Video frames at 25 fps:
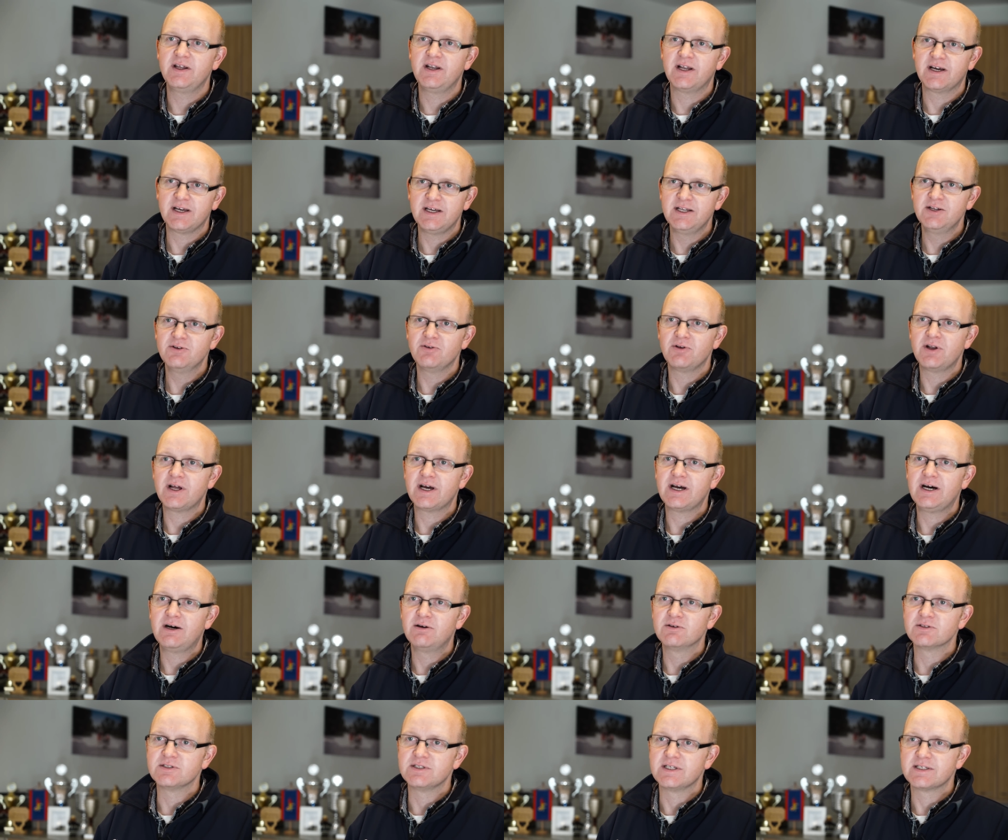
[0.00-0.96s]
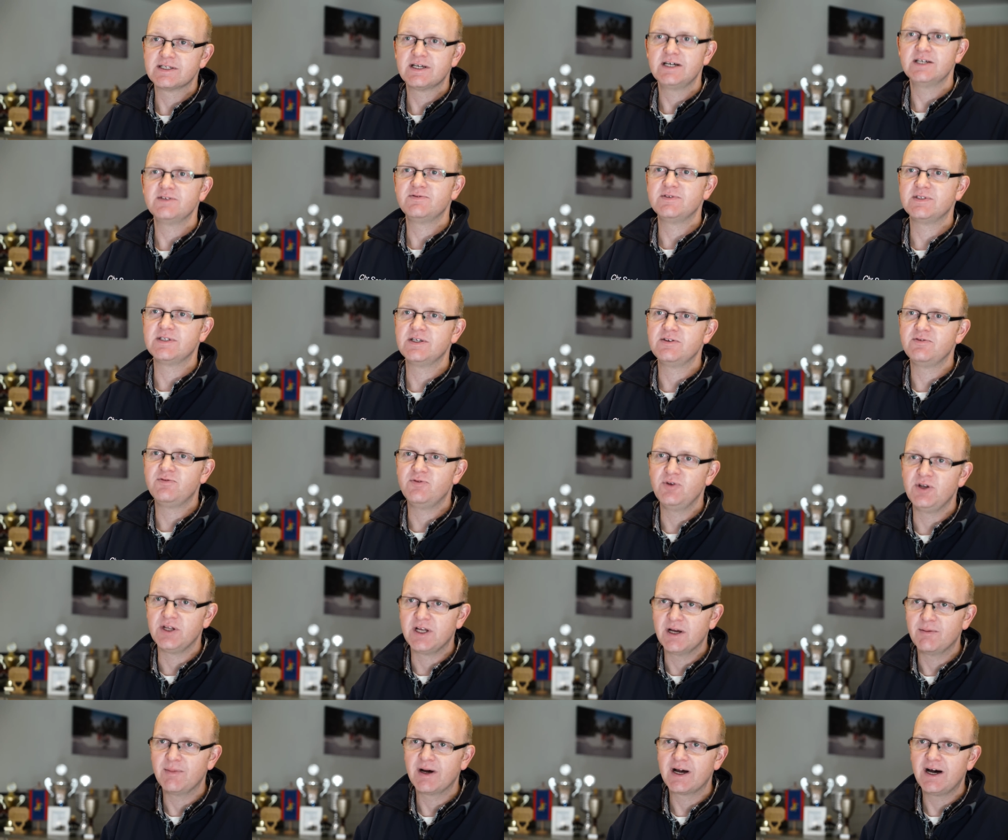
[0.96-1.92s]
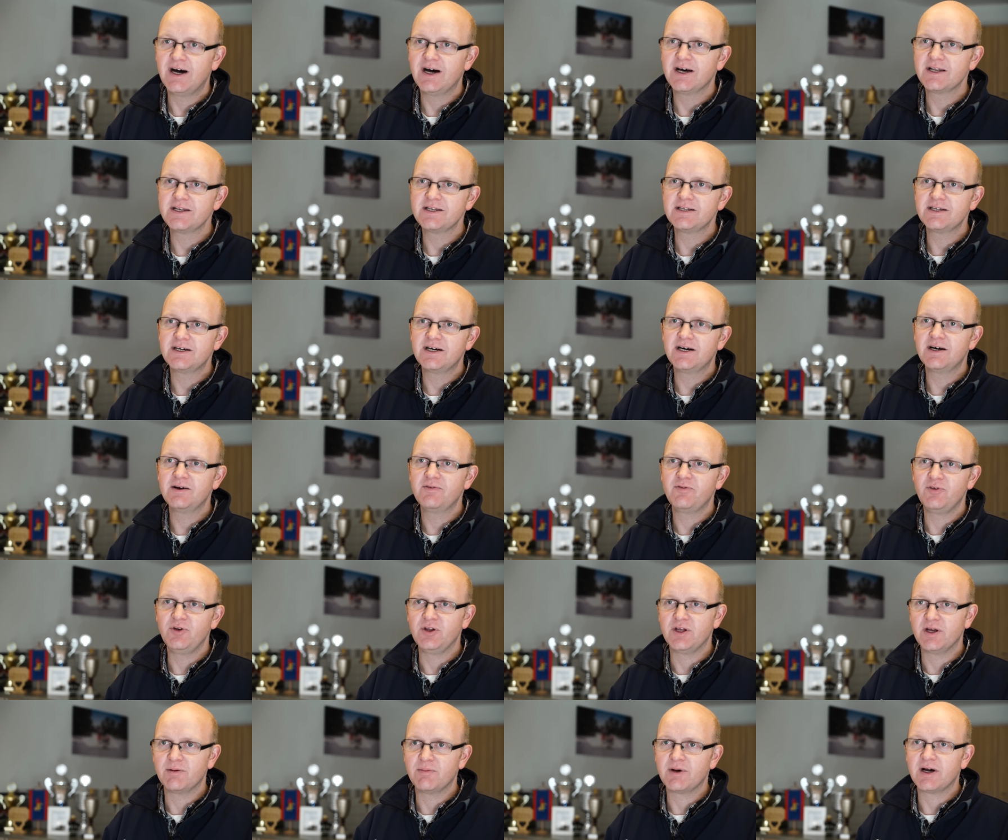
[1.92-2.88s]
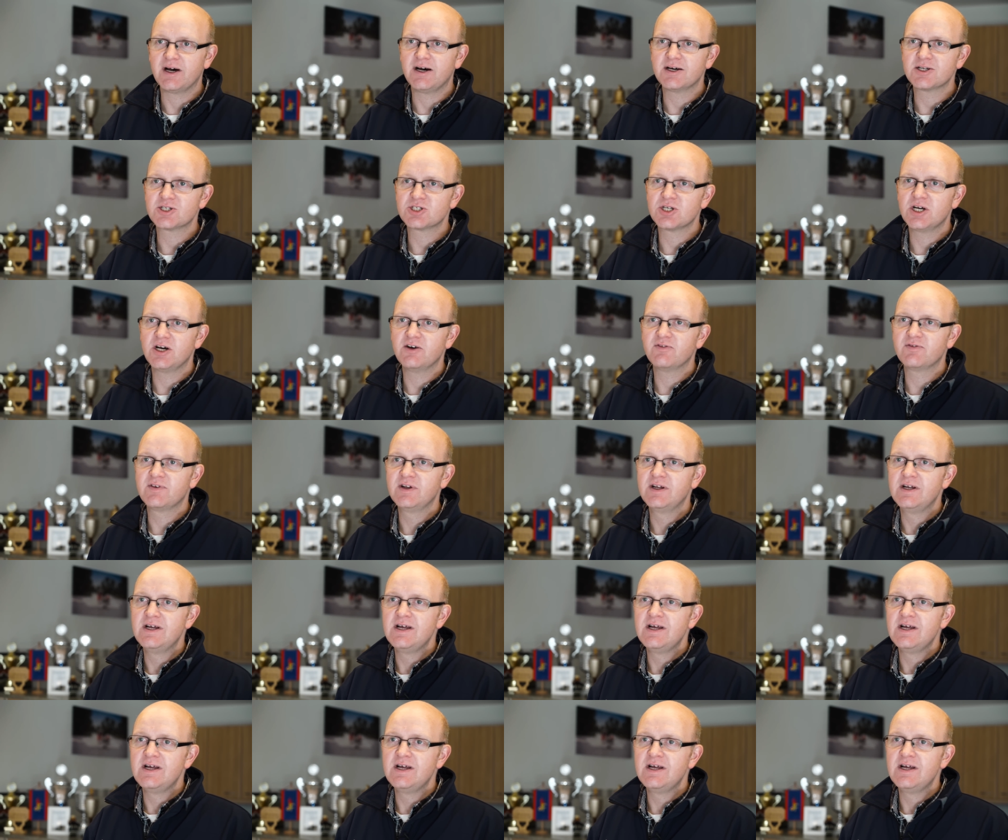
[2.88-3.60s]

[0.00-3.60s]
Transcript: nach innen und nach außen. Das heißt, wir sind für die Kameraden da, für die Kameradschaft,